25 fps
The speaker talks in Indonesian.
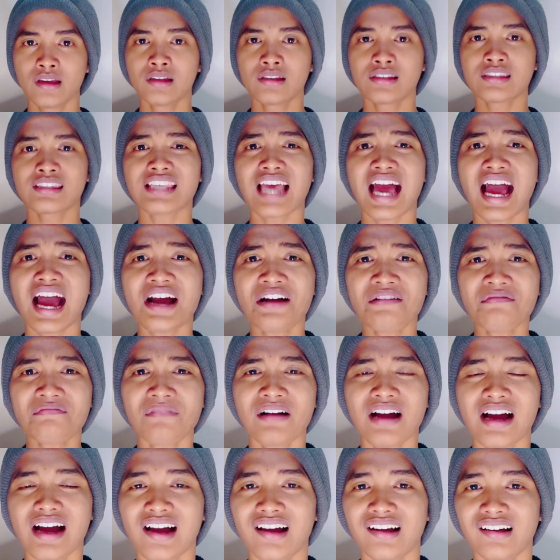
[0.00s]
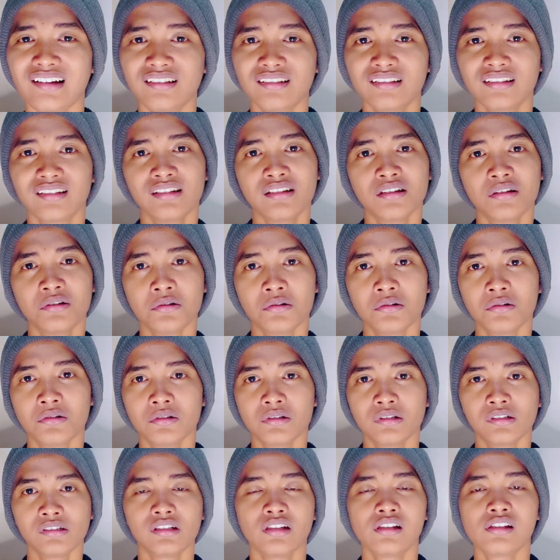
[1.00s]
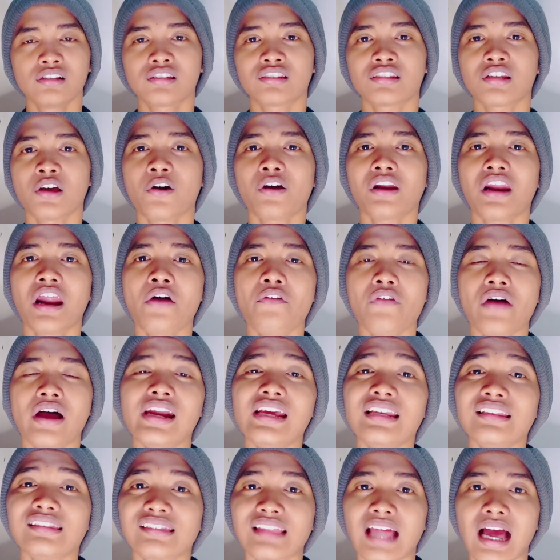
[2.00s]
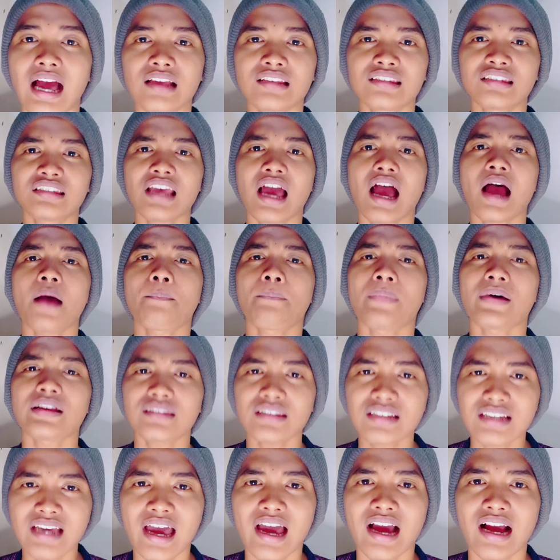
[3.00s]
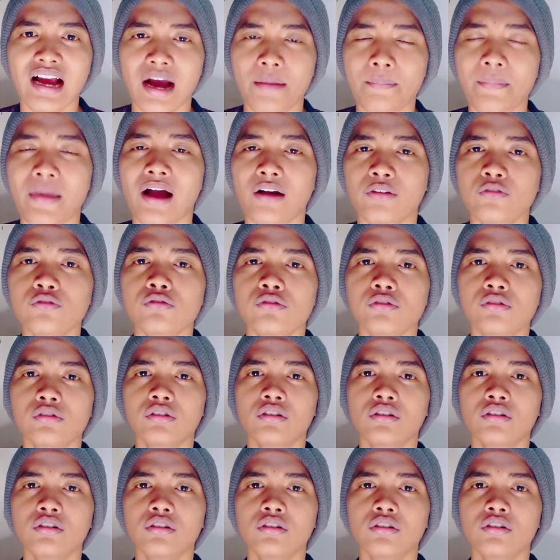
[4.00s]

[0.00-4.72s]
Sama seorang wanita siapa sih nggak yang nggak mau?